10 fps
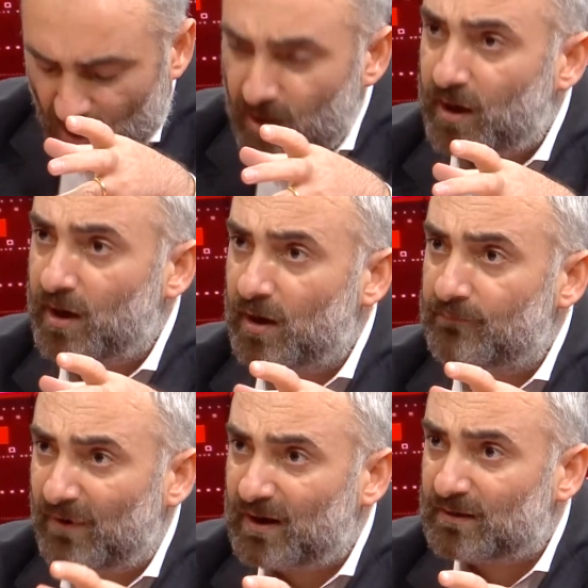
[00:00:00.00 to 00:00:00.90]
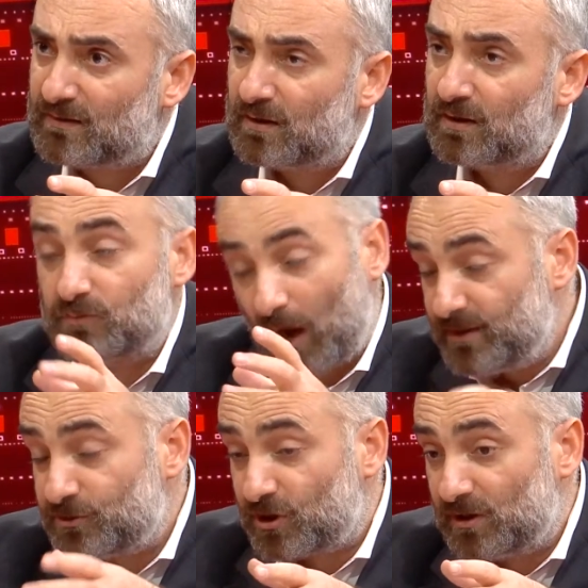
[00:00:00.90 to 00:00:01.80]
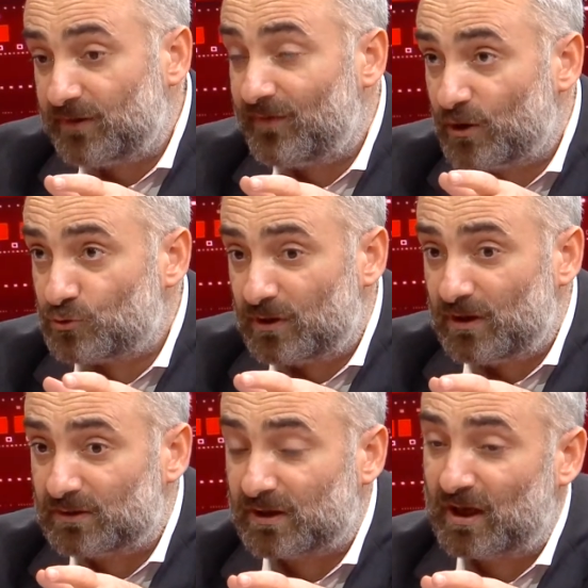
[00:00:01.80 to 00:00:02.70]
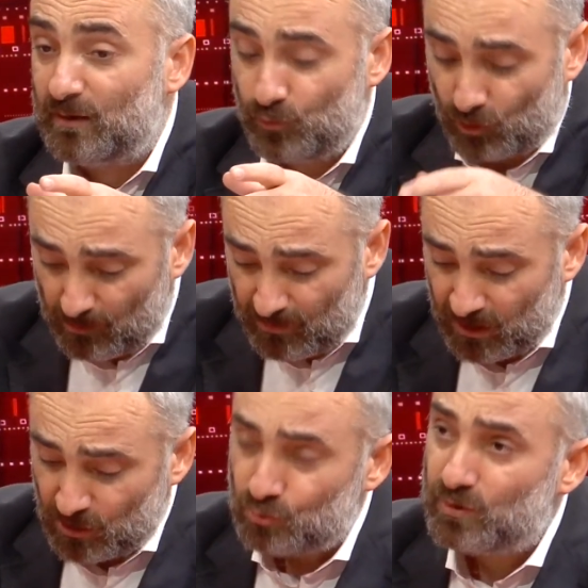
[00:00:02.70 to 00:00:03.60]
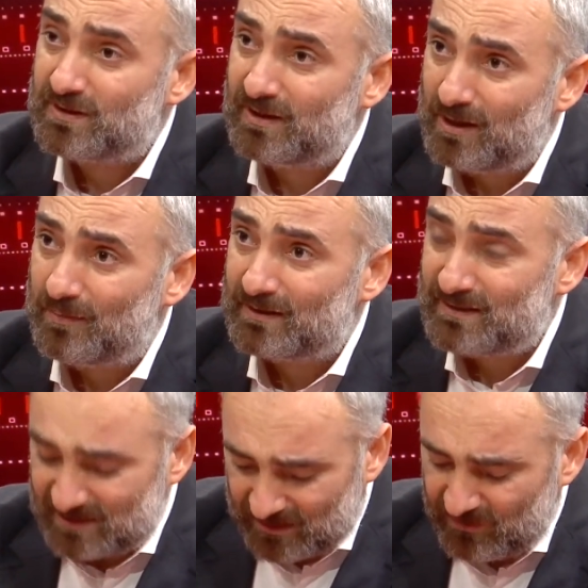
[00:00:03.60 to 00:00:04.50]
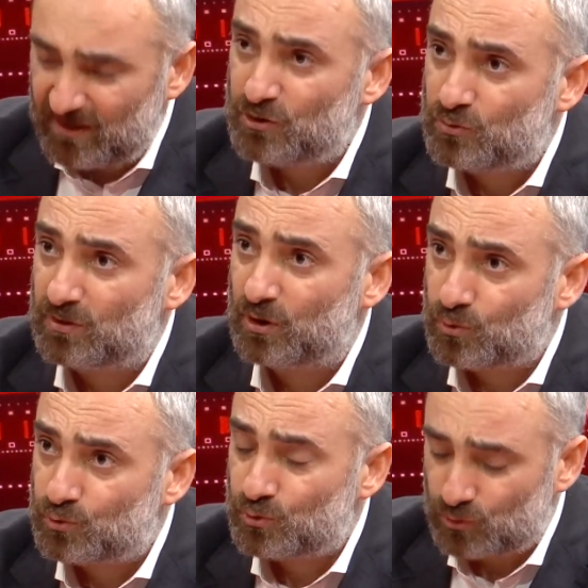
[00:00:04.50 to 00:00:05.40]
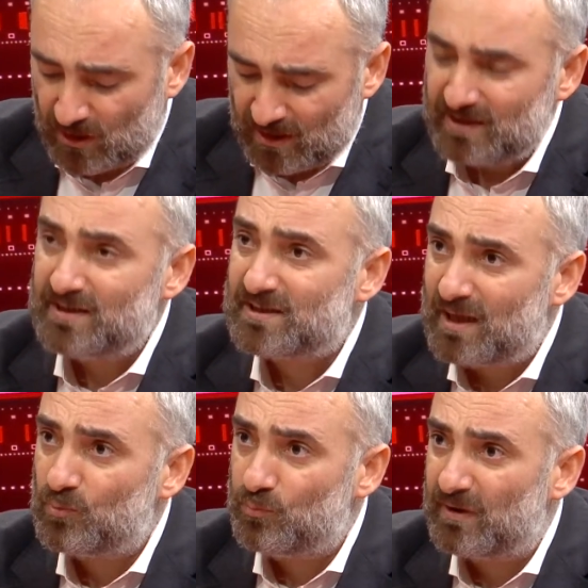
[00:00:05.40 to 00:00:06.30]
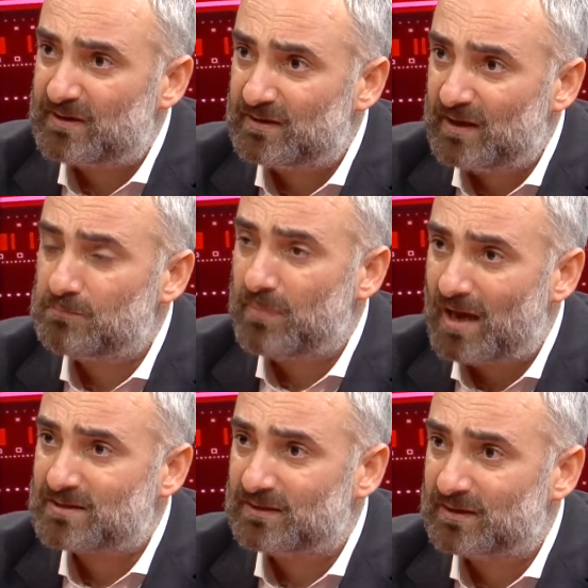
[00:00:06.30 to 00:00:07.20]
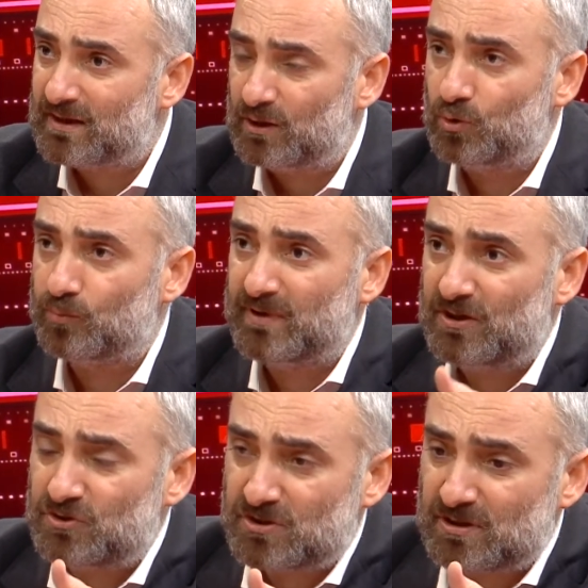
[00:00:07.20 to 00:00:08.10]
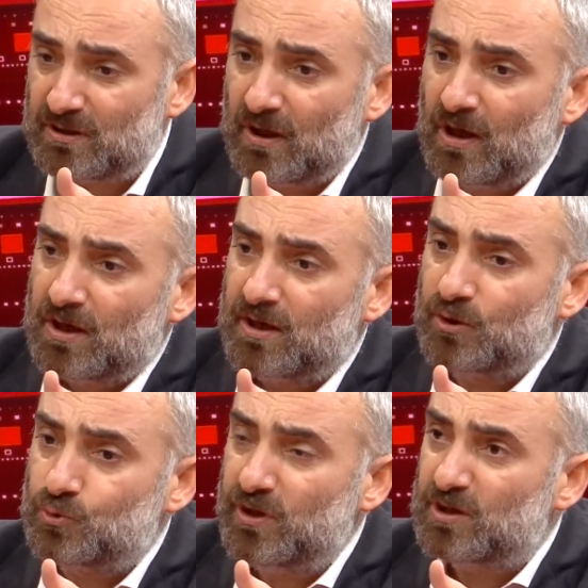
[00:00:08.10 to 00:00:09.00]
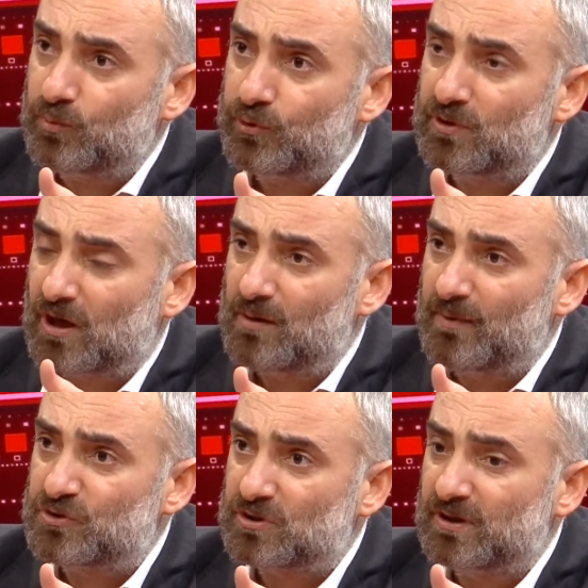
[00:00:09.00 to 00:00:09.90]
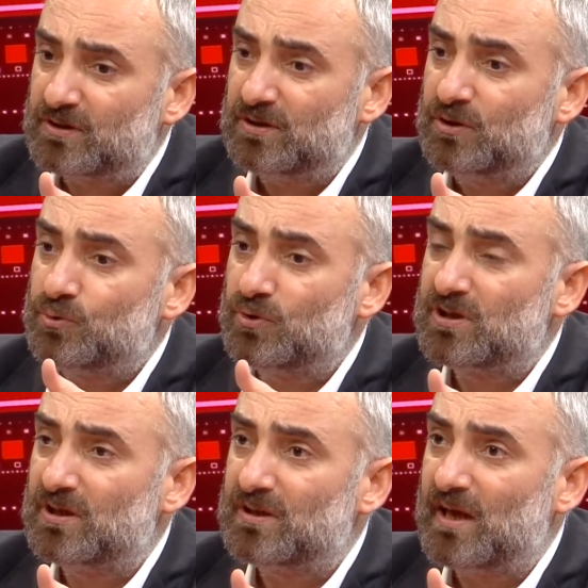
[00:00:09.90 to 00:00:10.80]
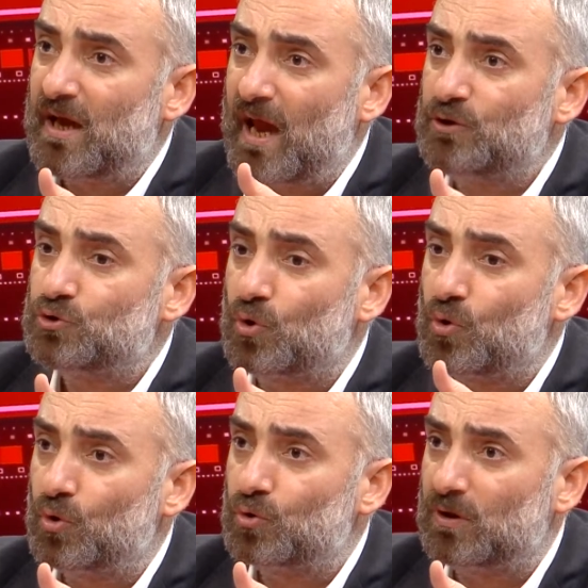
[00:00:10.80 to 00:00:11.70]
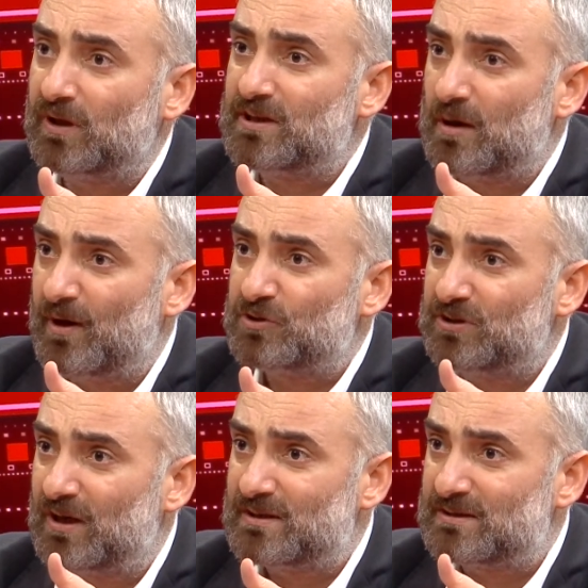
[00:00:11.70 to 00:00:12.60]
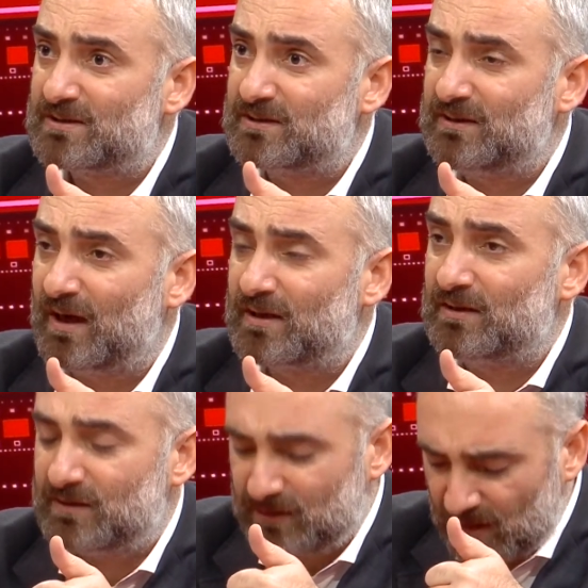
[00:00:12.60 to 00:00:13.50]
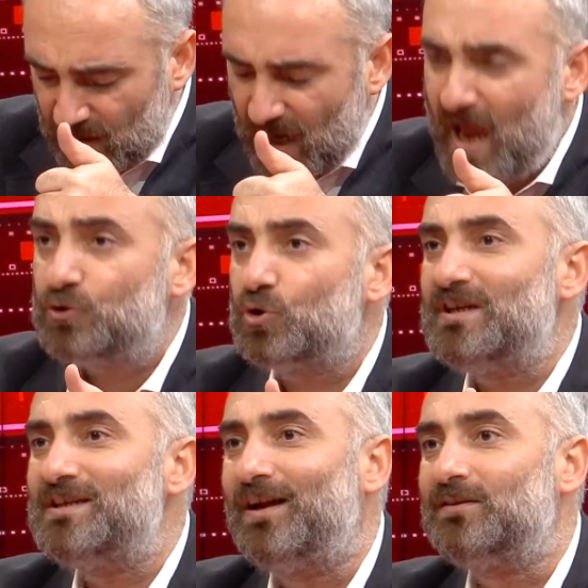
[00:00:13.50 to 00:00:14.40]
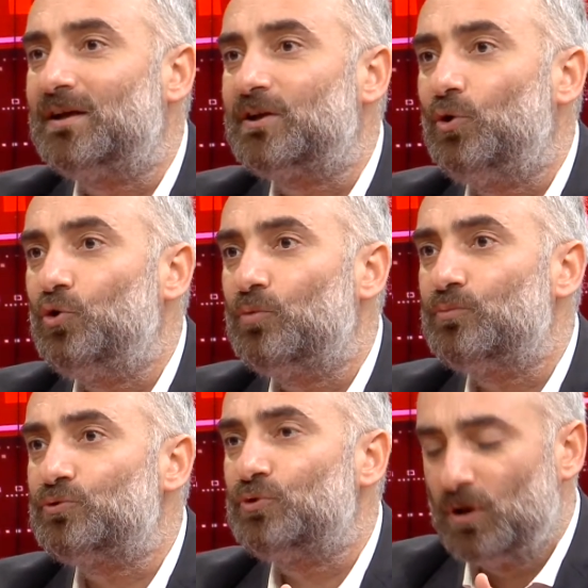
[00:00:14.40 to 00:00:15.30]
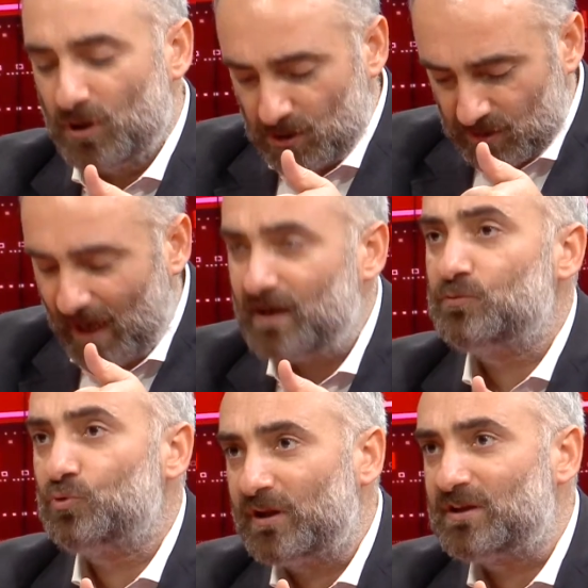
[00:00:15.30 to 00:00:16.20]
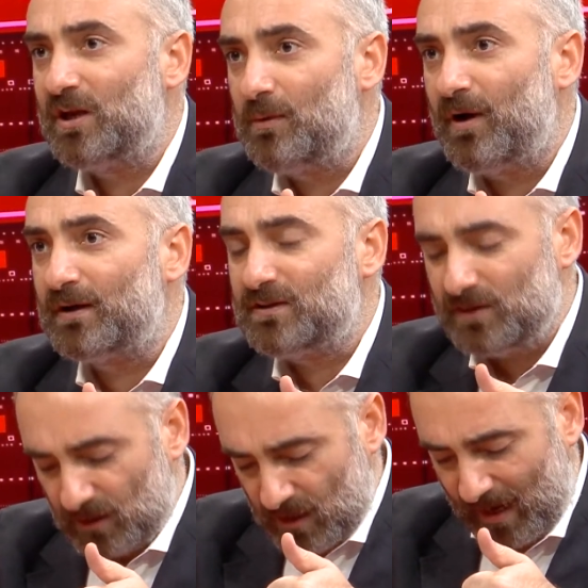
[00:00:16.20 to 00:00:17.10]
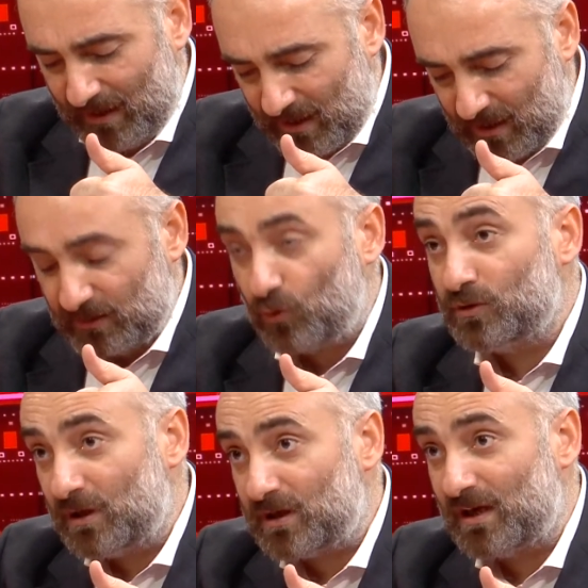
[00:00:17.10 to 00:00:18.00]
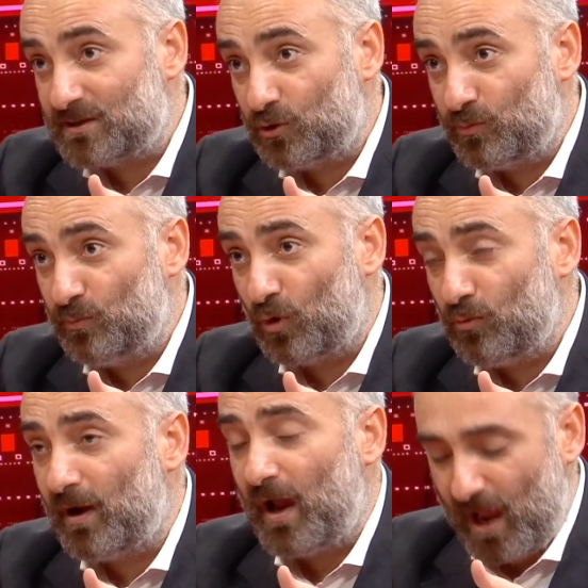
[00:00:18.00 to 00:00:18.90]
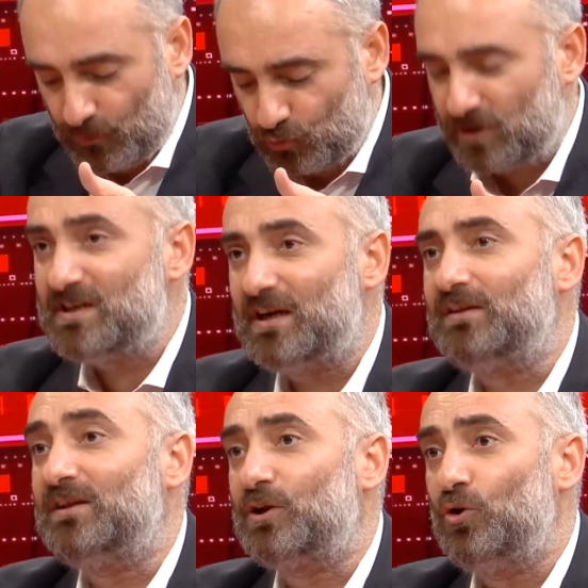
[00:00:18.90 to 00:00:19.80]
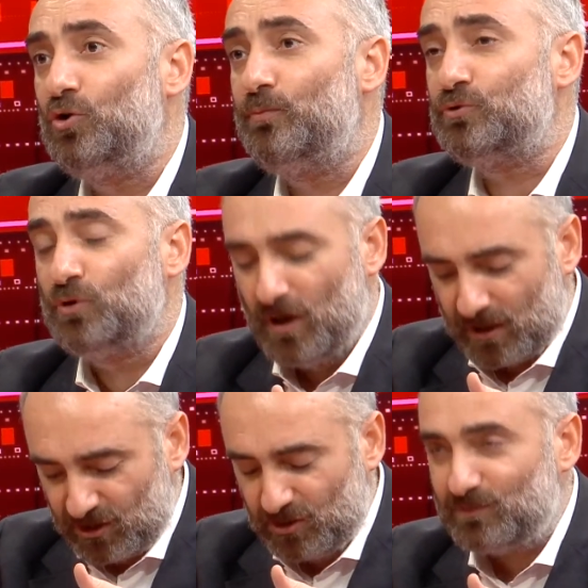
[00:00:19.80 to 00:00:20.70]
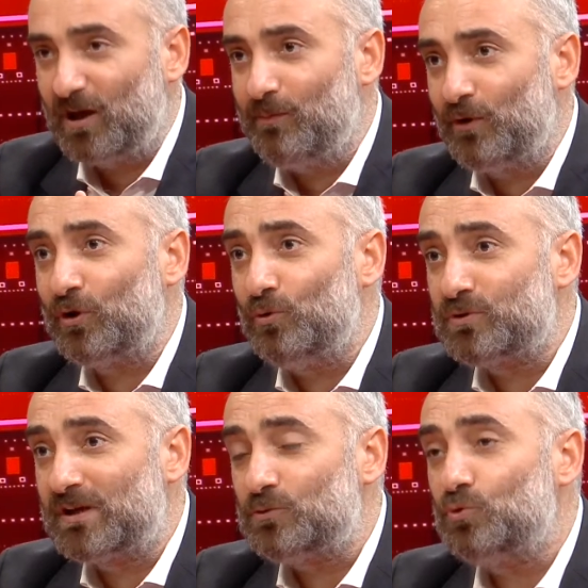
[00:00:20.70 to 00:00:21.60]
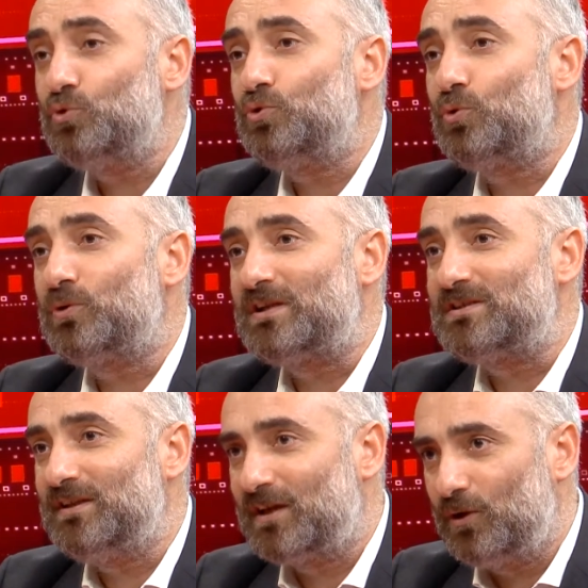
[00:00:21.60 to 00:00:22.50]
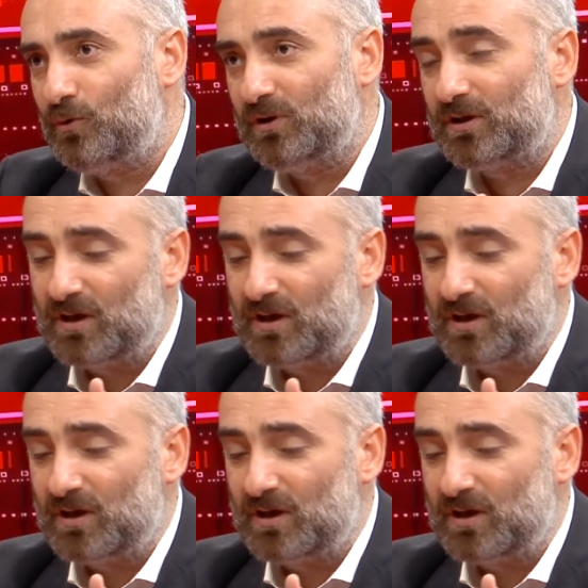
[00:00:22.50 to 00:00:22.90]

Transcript: E, fakat aynı şekilde Venezuela'lı da gelmiyor. Ama Nurettin Nebati'yi sevindirecek olan husus İslam ümmetinden bazıları geliyor. Birincisi e, TÜİK bugün rakam açıkladı. Türkiye'de en çok konut alan yabancılar listesi ilan edildi. En çok İranlılar geliyormuş. Yani Nurettin Nebati her ne kadar onları kastediyor bilmiyorum ama en çok İranlılar geliyormuş. Recep Tayyip Erdoğan ülkesi ucuzluk ülkesi diye geliyorlar.